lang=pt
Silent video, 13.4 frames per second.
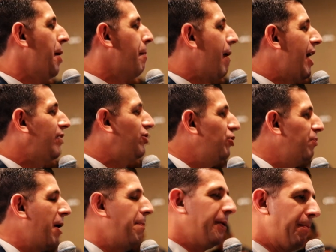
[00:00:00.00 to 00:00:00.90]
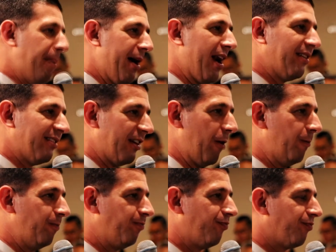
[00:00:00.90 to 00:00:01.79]
Mas numa
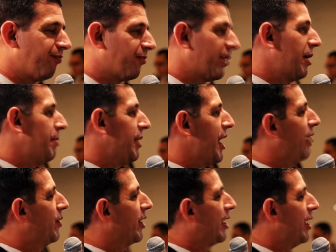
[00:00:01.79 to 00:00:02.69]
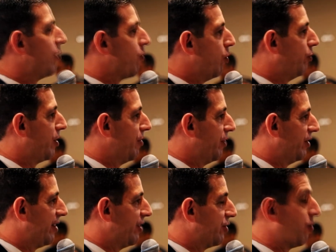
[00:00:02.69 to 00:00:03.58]
preparação, terminado aquele culto que
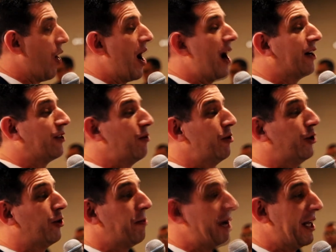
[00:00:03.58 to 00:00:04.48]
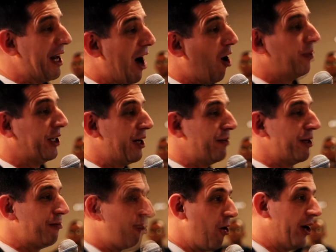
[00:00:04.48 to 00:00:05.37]
vocês guardam muito bem na alma e na
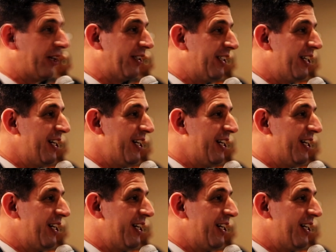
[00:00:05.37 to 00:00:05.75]
memória,